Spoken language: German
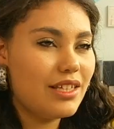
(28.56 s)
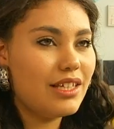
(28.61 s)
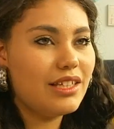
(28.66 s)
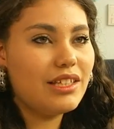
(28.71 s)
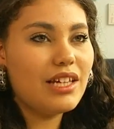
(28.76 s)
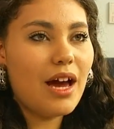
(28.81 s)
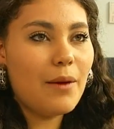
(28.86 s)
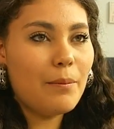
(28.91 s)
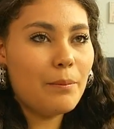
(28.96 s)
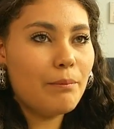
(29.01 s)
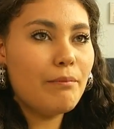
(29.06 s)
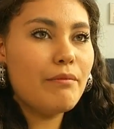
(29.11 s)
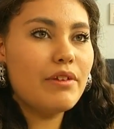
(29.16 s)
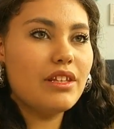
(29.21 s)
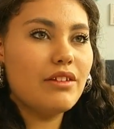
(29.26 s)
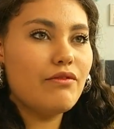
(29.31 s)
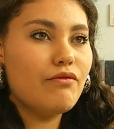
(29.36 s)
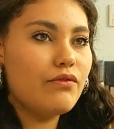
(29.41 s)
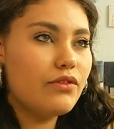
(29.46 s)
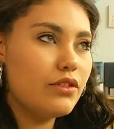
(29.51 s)
Ich habe
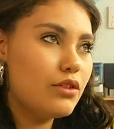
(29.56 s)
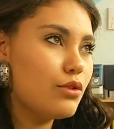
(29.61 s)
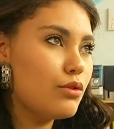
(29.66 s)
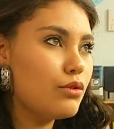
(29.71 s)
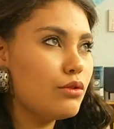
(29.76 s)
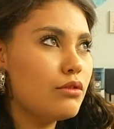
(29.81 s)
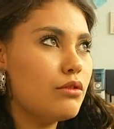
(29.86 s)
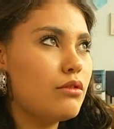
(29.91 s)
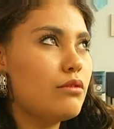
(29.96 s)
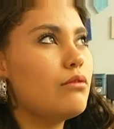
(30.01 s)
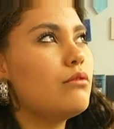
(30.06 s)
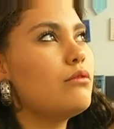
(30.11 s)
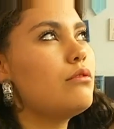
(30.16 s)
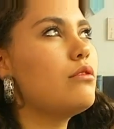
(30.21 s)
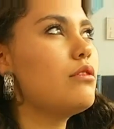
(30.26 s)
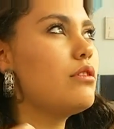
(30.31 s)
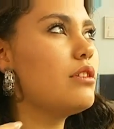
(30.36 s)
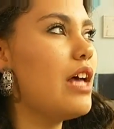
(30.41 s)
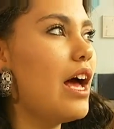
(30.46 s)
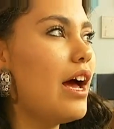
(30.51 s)
so,
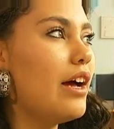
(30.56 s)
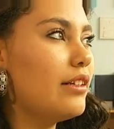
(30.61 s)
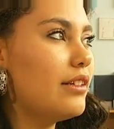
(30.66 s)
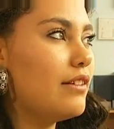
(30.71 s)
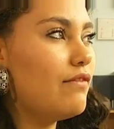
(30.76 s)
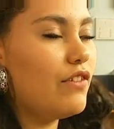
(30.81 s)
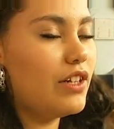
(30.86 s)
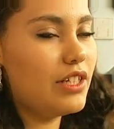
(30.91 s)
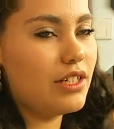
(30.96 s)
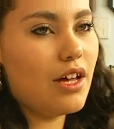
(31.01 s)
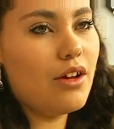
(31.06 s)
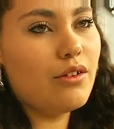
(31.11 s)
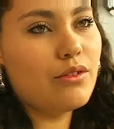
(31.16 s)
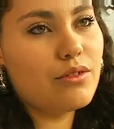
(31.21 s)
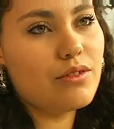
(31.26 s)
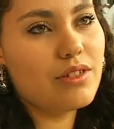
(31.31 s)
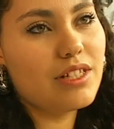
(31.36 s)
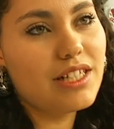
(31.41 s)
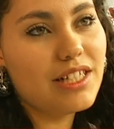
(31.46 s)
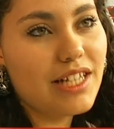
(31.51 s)
sozusagen den Vertrauen
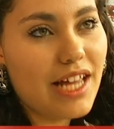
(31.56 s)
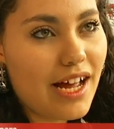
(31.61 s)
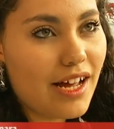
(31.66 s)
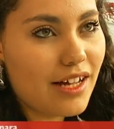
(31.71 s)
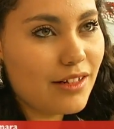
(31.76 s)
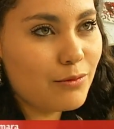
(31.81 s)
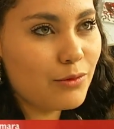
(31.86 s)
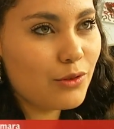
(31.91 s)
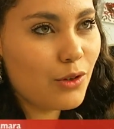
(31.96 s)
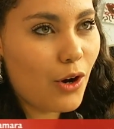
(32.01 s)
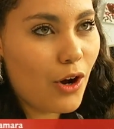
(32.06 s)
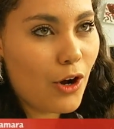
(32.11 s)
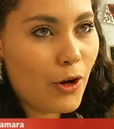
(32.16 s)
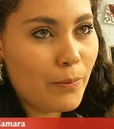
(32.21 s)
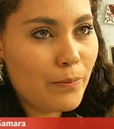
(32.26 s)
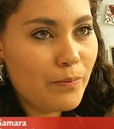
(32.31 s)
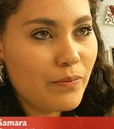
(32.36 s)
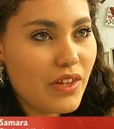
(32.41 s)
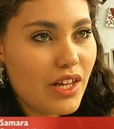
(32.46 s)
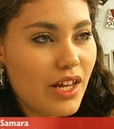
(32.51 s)
zu den Lehrern
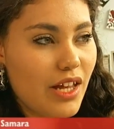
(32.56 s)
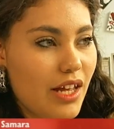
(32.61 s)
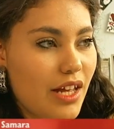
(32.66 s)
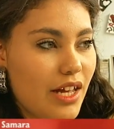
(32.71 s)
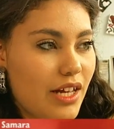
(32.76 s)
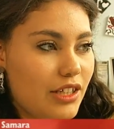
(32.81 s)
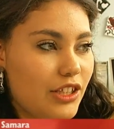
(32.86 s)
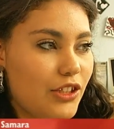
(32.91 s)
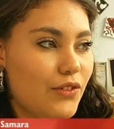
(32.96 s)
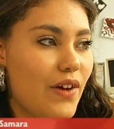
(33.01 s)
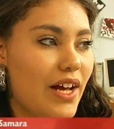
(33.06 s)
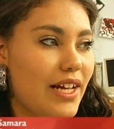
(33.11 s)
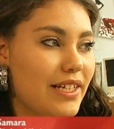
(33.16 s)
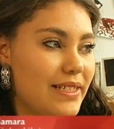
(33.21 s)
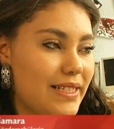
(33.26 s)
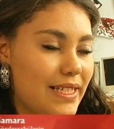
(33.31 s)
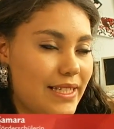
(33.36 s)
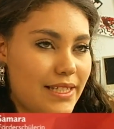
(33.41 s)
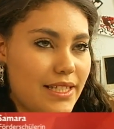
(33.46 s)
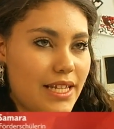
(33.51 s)
bekommen. Ich
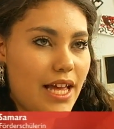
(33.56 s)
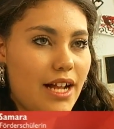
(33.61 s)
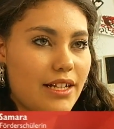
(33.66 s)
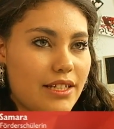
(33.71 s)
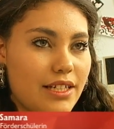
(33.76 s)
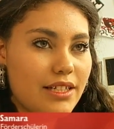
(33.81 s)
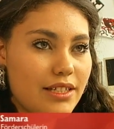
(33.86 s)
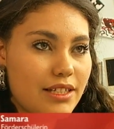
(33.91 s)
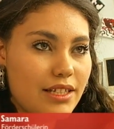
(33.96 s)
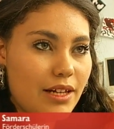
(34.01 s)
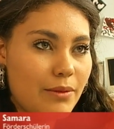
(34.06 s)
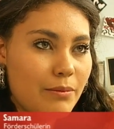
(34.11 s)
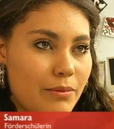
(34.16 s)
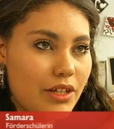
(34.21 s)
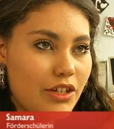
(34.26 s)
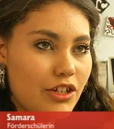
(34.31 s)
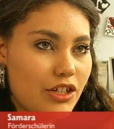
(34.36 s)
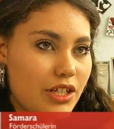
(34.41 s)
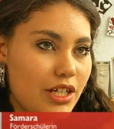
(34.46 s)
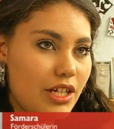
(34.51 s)
weiß, dass die halt hinter
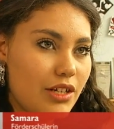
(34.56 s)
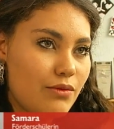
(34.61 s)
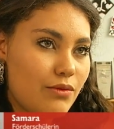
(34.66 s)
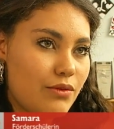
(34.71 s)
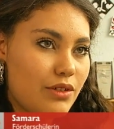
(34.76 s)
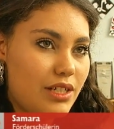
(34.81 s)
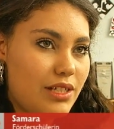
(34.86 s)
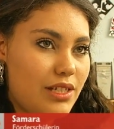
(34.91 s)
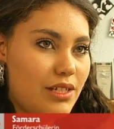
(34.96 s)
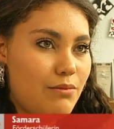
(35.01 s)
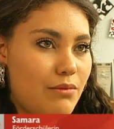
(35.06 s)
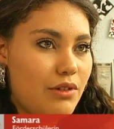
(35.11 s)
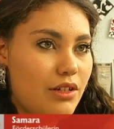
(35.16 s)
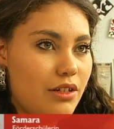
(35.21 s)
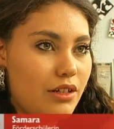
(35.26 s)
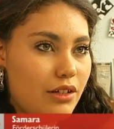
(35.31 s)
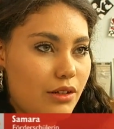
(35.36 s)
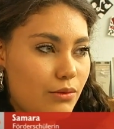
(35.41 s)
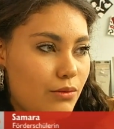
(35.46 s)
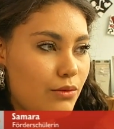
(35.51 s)
mir stehen und dass sie
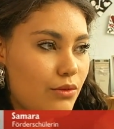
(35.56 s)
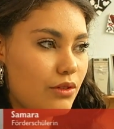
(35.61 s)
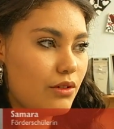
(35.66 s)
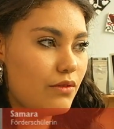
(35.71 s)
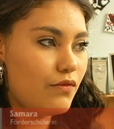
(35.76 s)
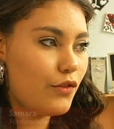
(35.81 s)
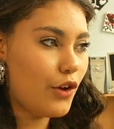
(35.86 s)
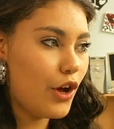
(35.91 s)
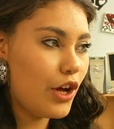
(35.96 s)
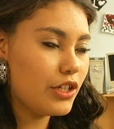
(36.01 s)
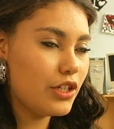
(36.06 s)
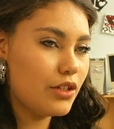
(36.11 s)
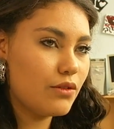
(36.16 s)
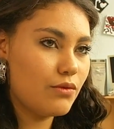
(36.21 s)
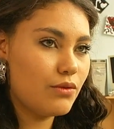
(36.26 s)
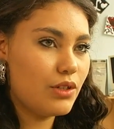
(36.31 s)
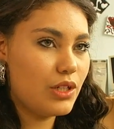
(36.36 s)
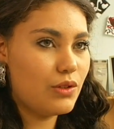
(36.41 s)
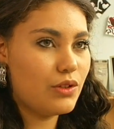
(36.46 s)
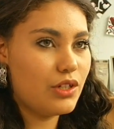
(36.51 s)
mich fördern
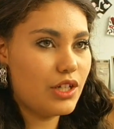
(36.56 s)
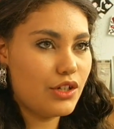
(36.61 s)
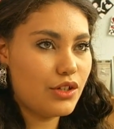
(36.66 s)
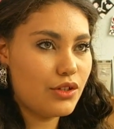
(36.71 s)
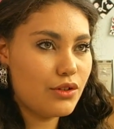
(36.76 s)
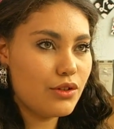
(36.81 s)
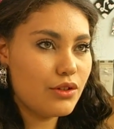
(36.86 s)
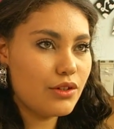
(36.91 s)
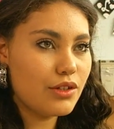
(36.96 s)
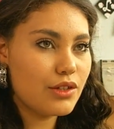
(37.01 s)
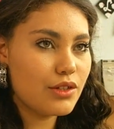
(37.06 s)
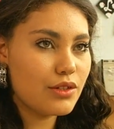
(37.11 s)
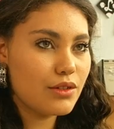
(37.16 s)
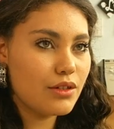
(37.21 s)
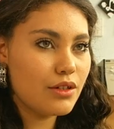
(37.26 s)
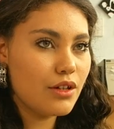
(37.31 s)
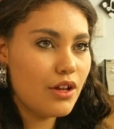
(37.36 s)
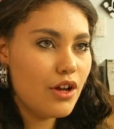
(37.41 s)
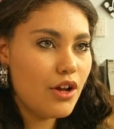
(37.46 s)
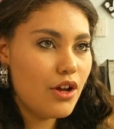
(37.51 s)
und
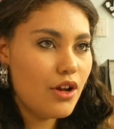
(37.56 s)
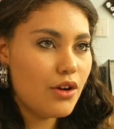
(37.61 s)
unterstützen